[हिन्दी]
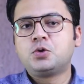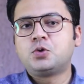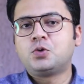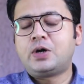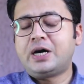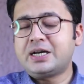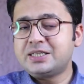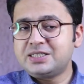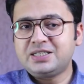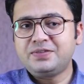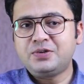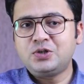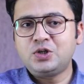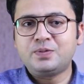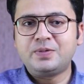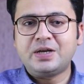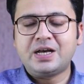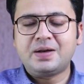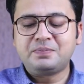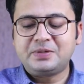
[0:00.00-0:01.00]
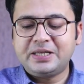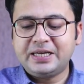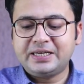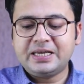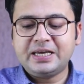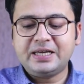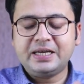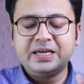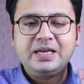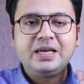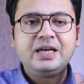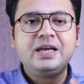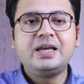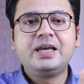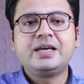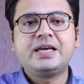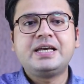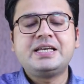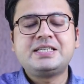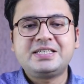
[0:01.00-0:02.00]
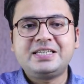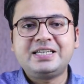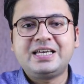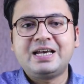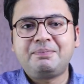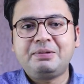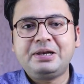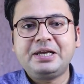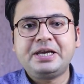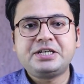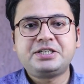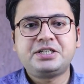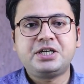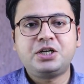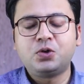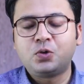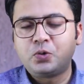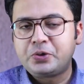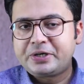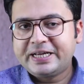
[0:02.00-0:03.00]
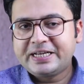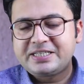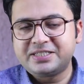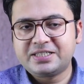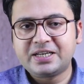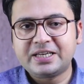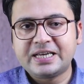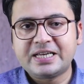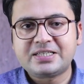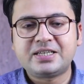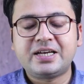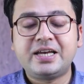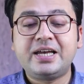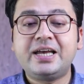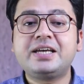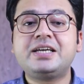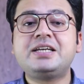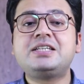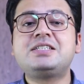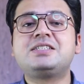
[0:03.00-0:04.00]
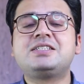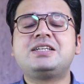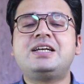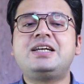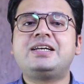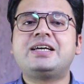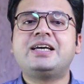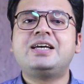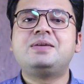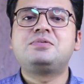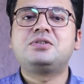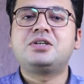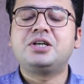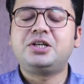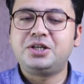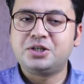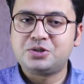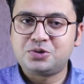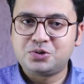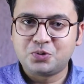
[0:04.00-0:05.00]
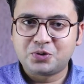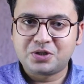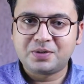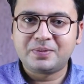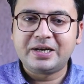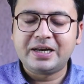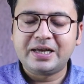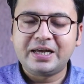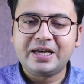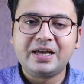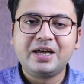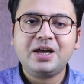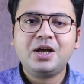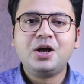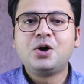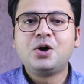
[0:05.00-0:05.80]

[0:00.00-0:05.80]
तो आज की वीडियो में हम देखेंगे कि इसकी एप्लीकेशन और टेक्सचर कैसा है किन स्किन टाइप्स के लिए सूटेबल है